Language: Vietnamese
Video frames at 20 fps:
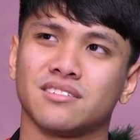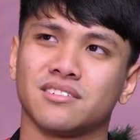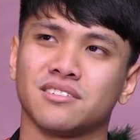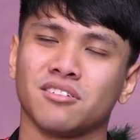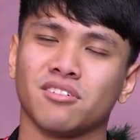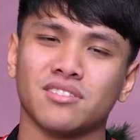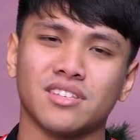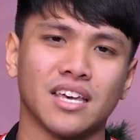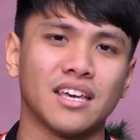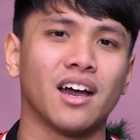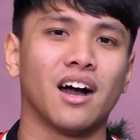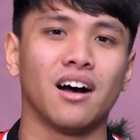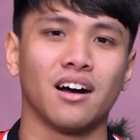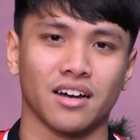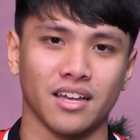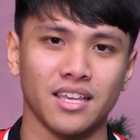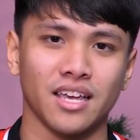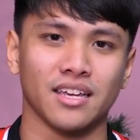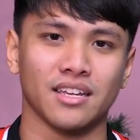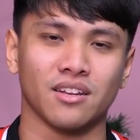nó chỉ hơn
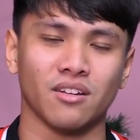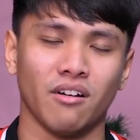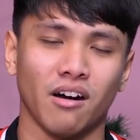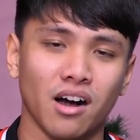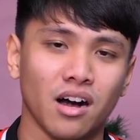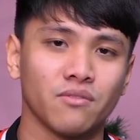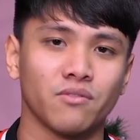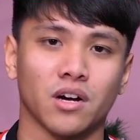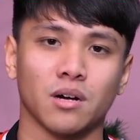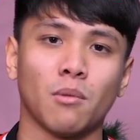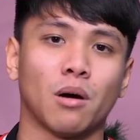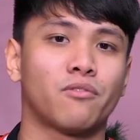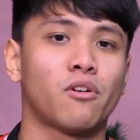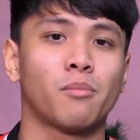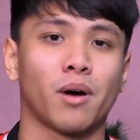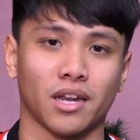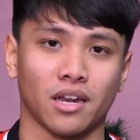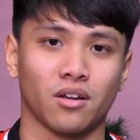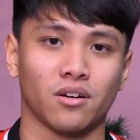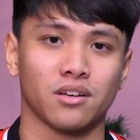cái gì? Nó hơn về cái
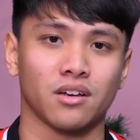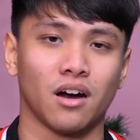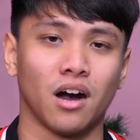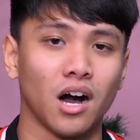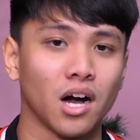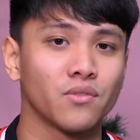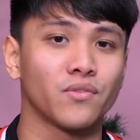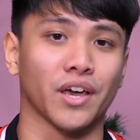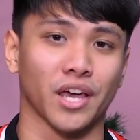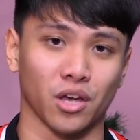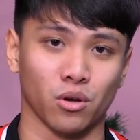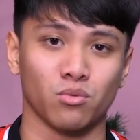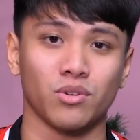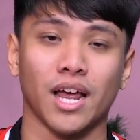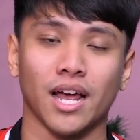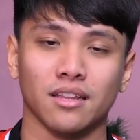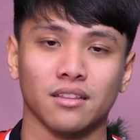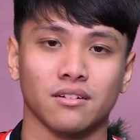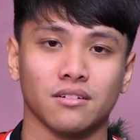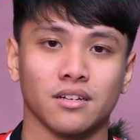performance thôi, hơn về hiệu
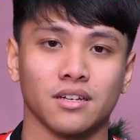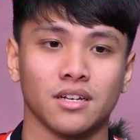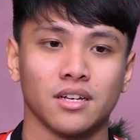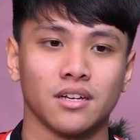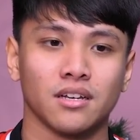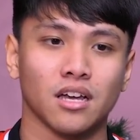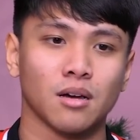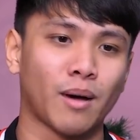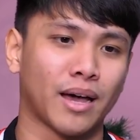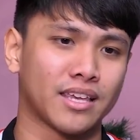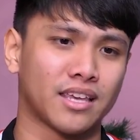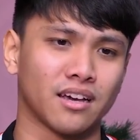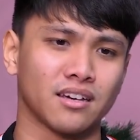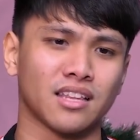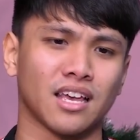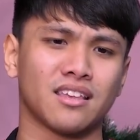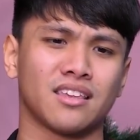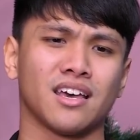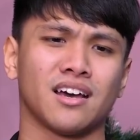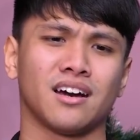năng thôi. Các bạn chỉ có
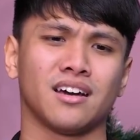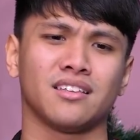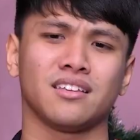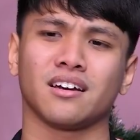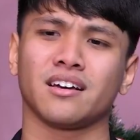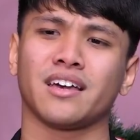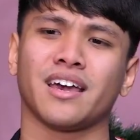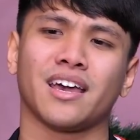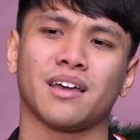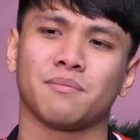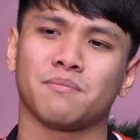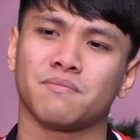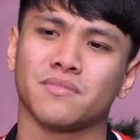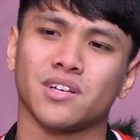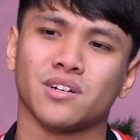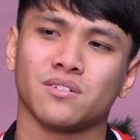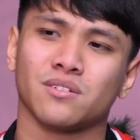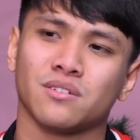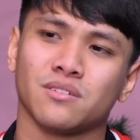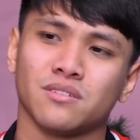thể chơi những cái game
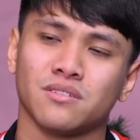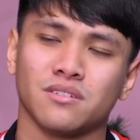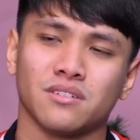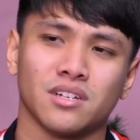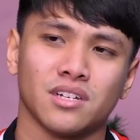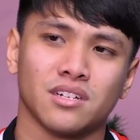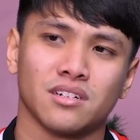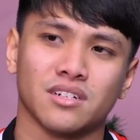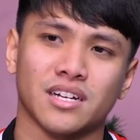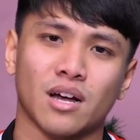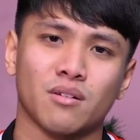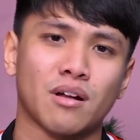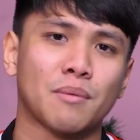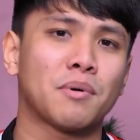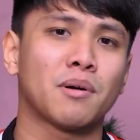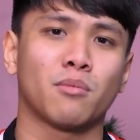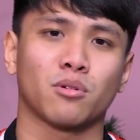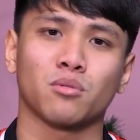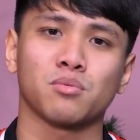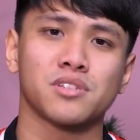nó cao cấp
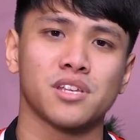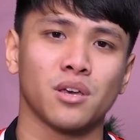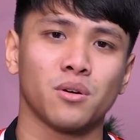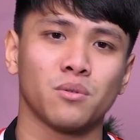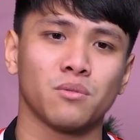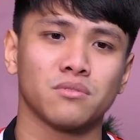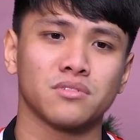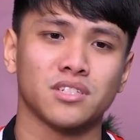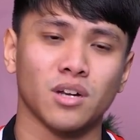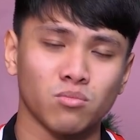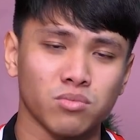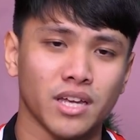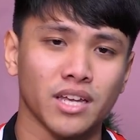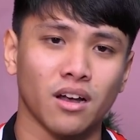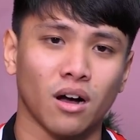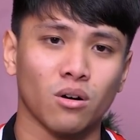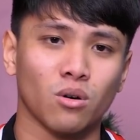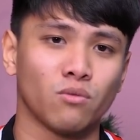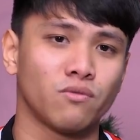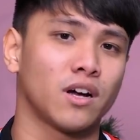hơn một chút xíu. Trong khi
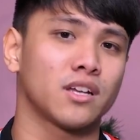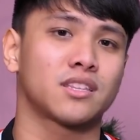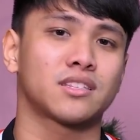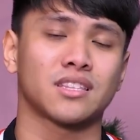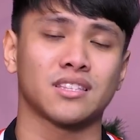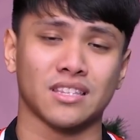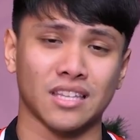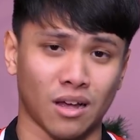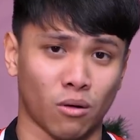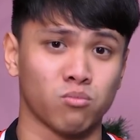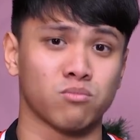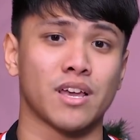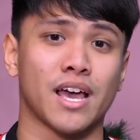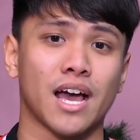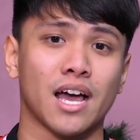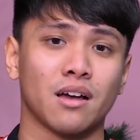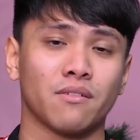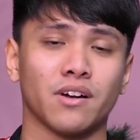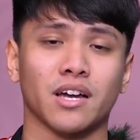đó cũng với đồng giá,